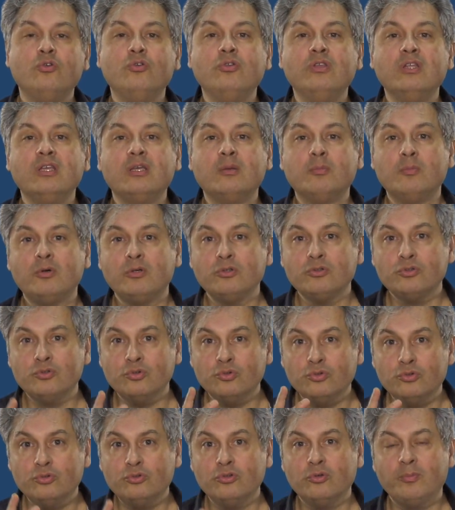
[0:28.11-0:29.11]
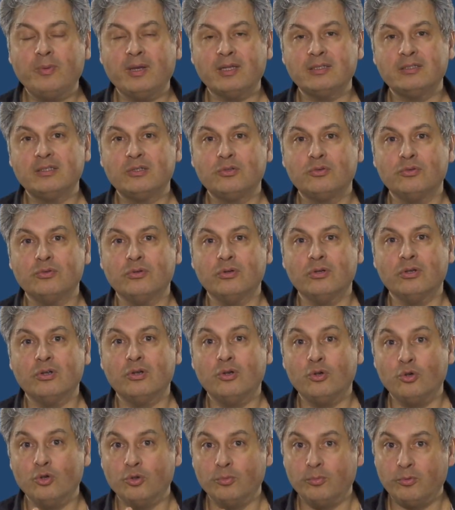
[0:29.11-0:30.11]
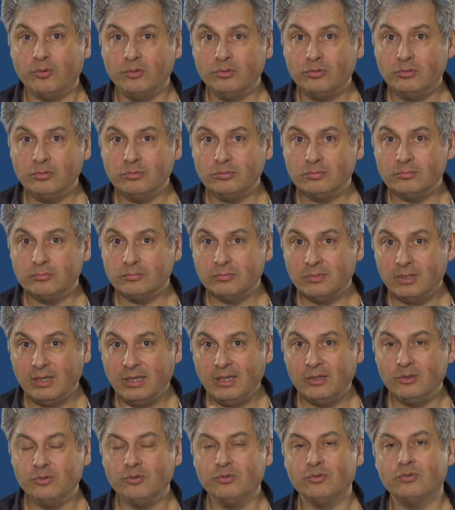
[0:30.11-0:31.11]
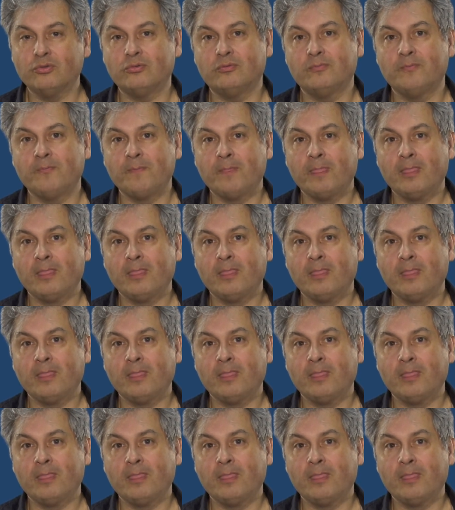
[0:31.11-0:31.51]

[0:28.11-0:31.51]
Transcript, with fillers: uniquement de deux particules, le proton et le neutron.